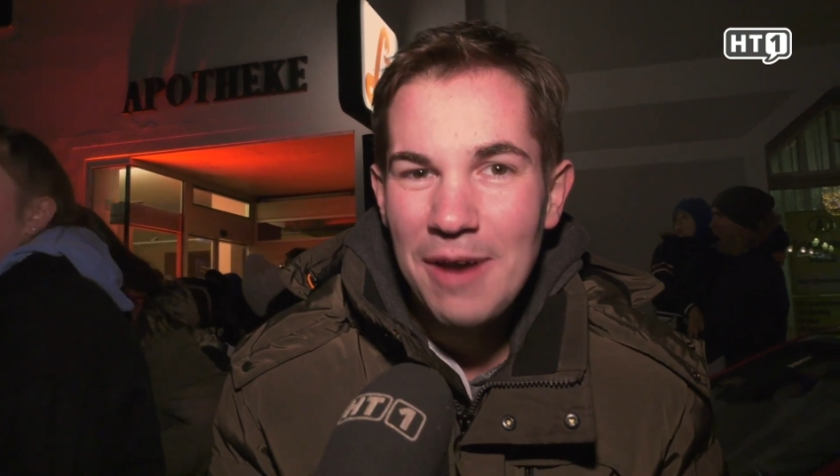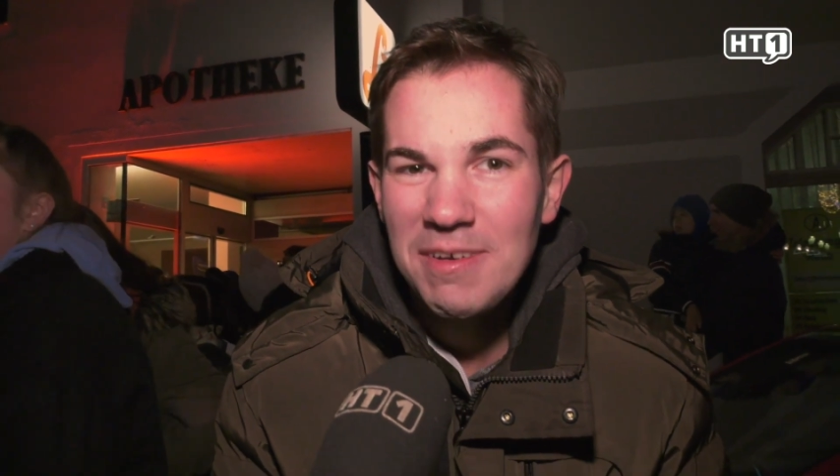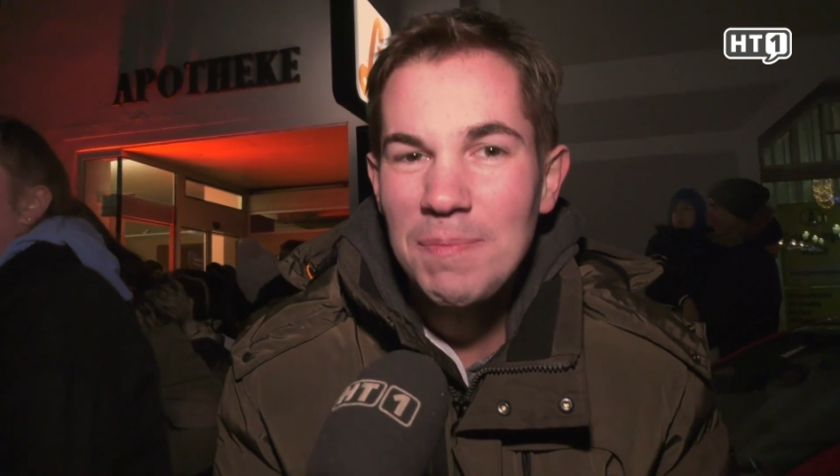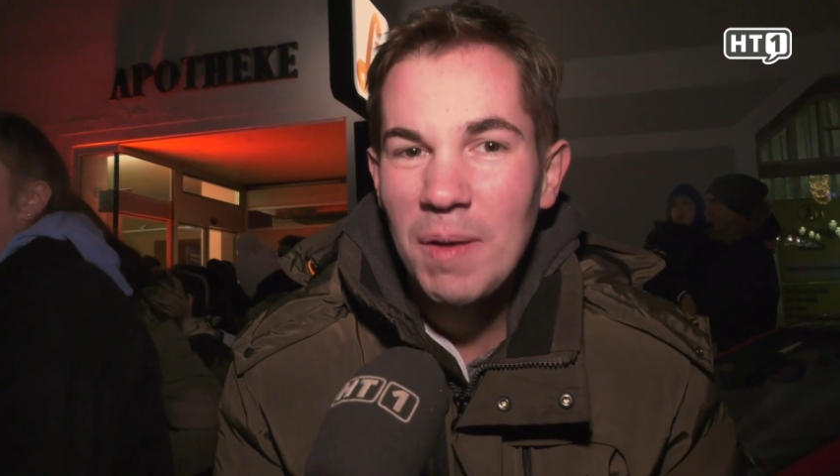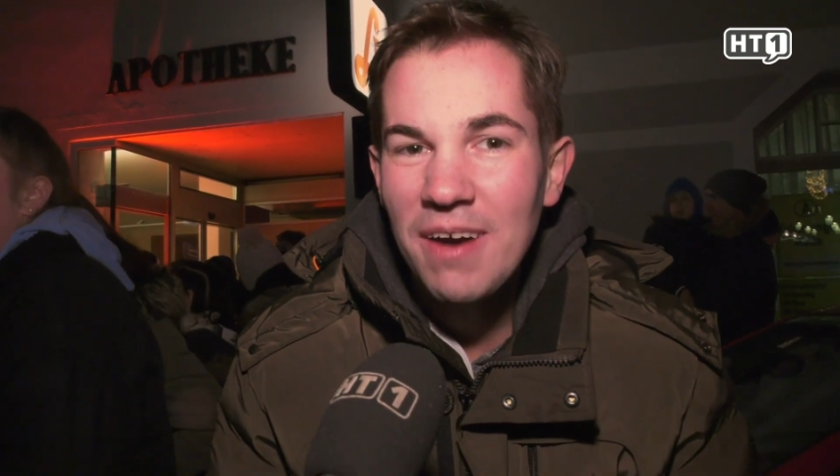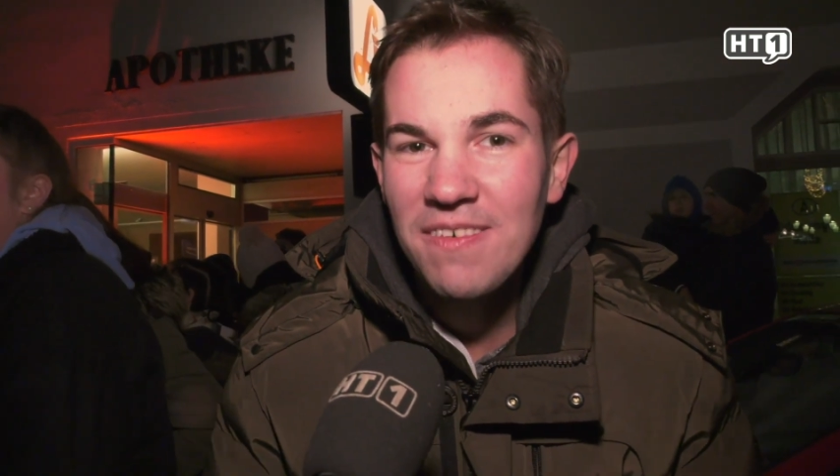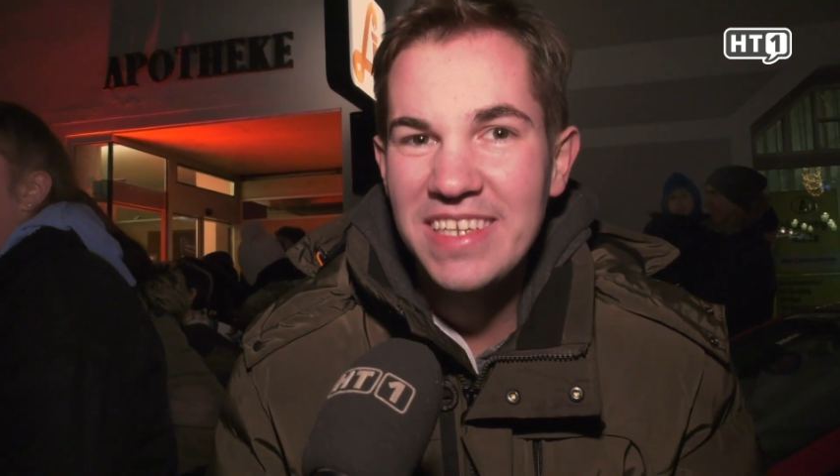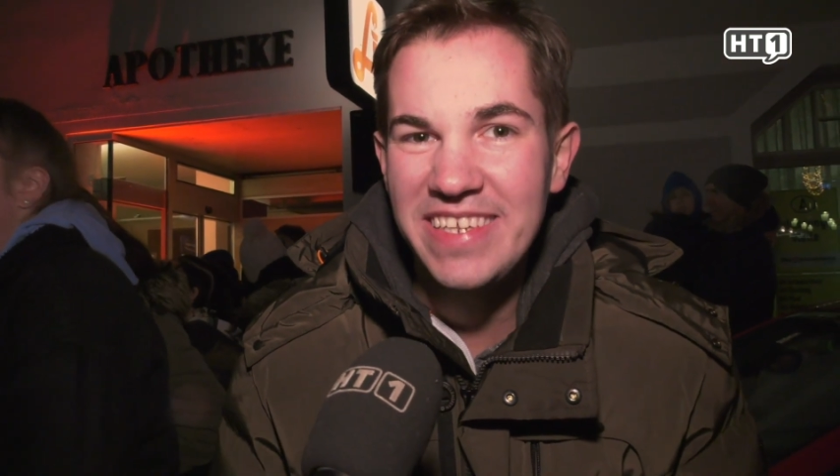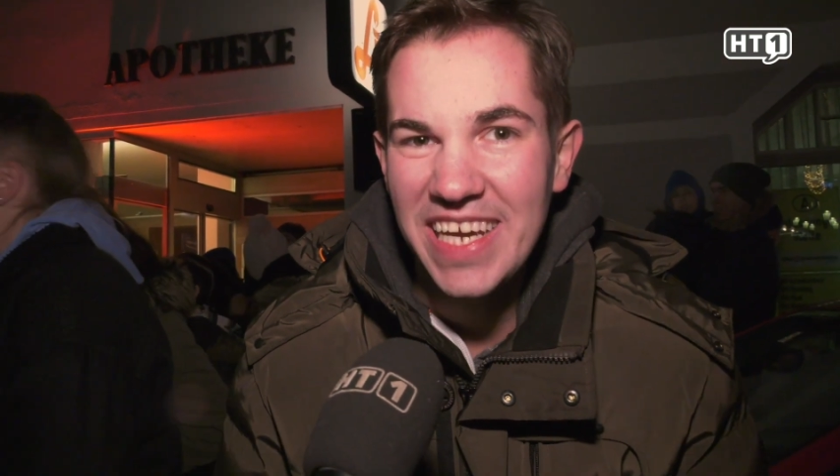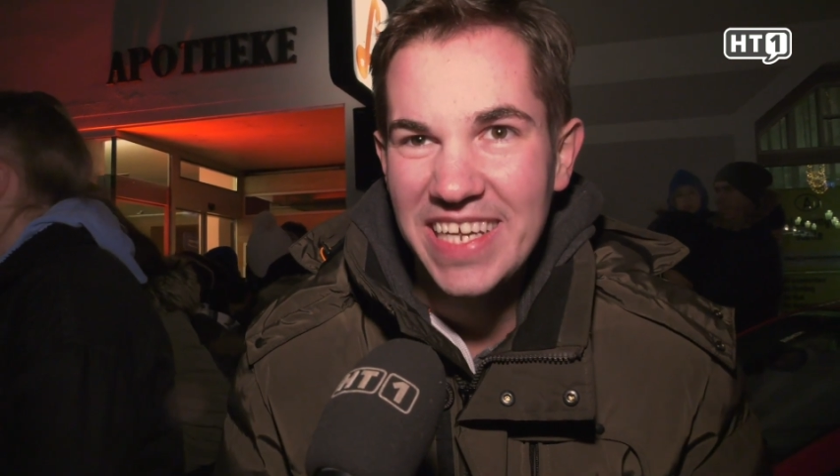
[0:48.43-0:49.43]
Aber wir
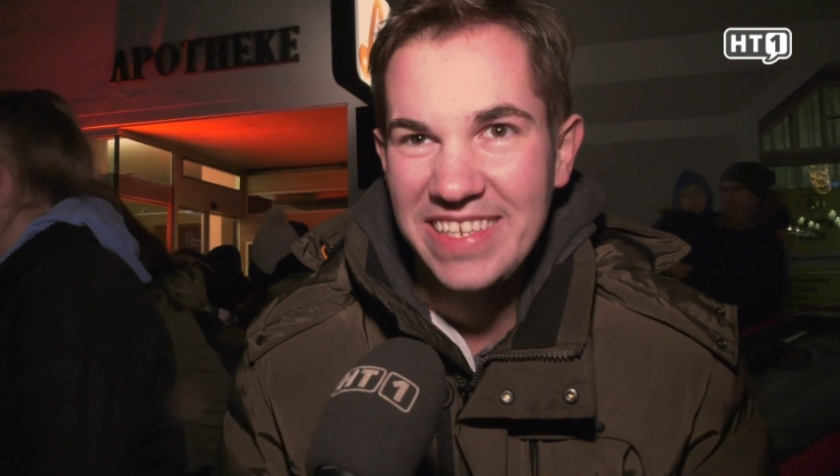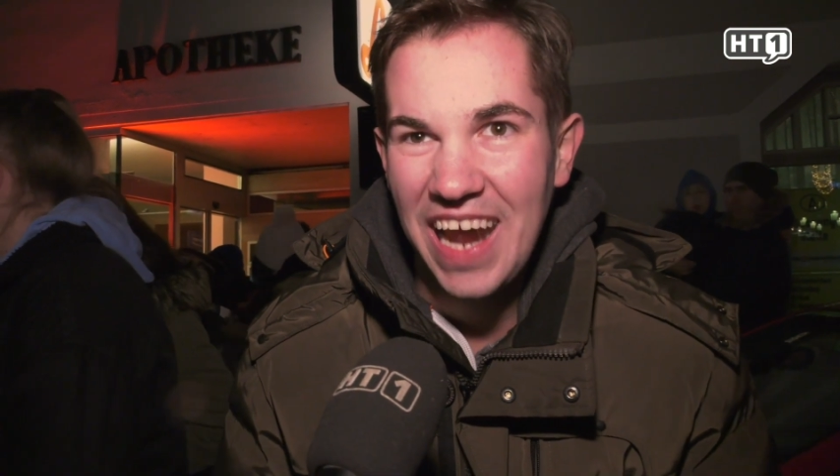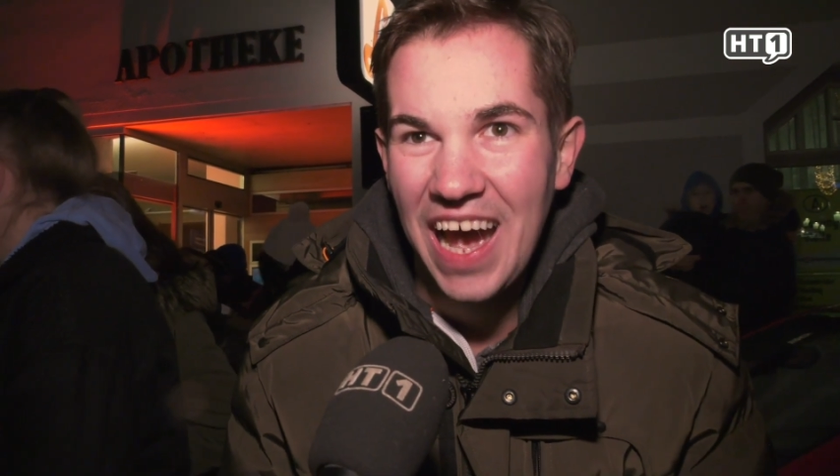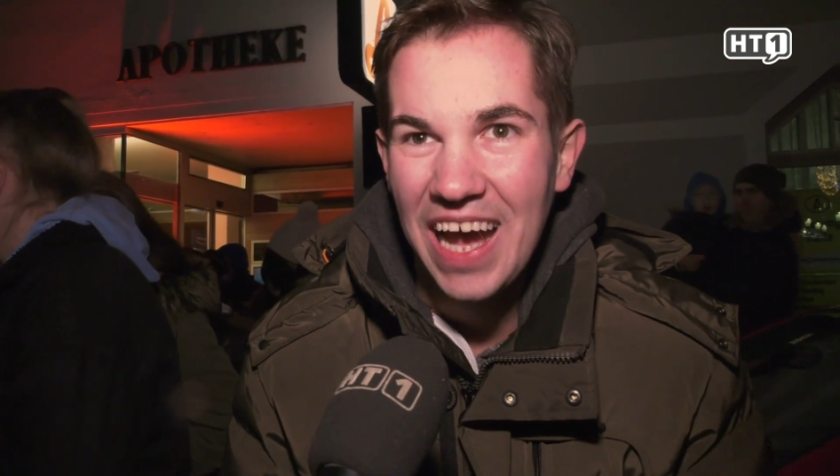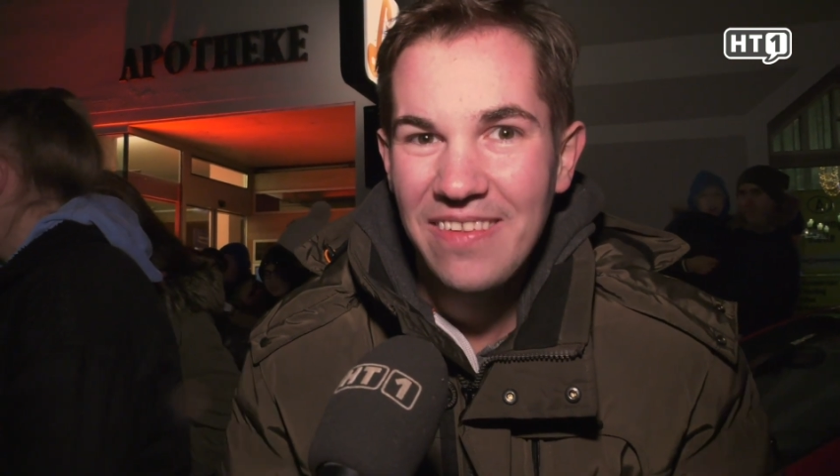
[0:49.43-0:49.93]
provozieren auch.